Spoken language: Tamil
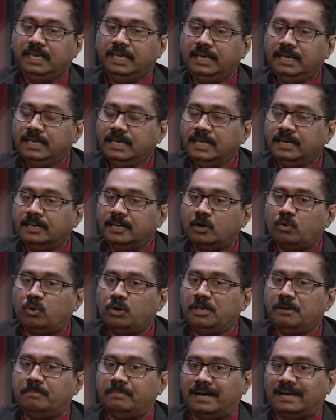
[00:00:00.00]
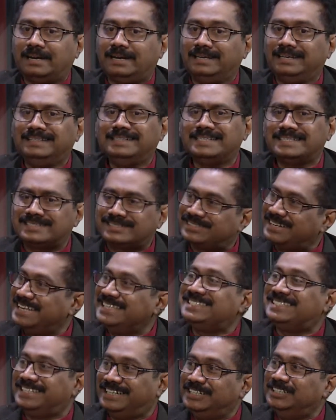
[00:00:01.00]
இங்கே இருக்கக்கூடிய மக்களுக்கு இந்த
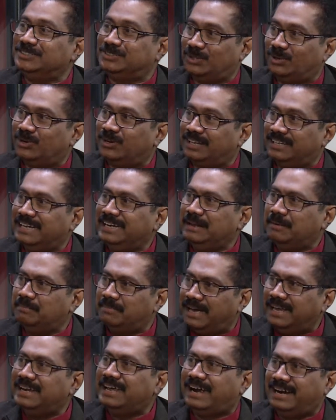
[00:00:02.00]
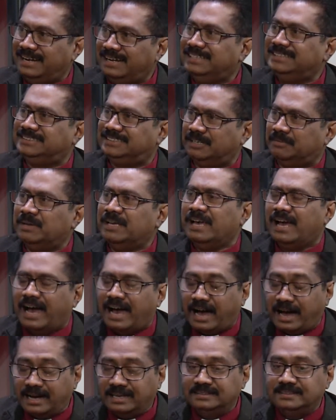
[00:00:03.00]
ஸ்ட்ரெஸ் என்று சொல்றது இந்த மன
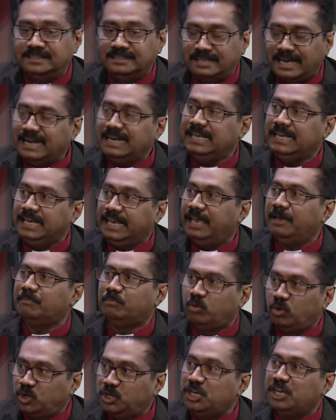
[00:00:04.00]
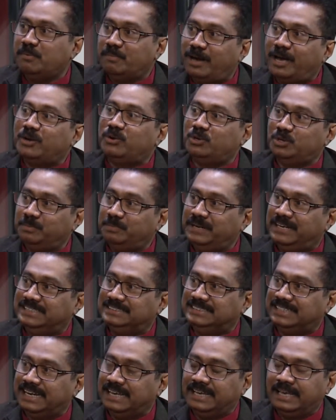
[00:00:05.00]
அழுத்தம் அதுதான் இங்கே முக்கியமான ஒரு
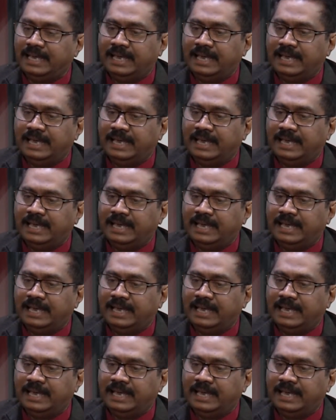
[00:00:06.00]
பிரச்சனை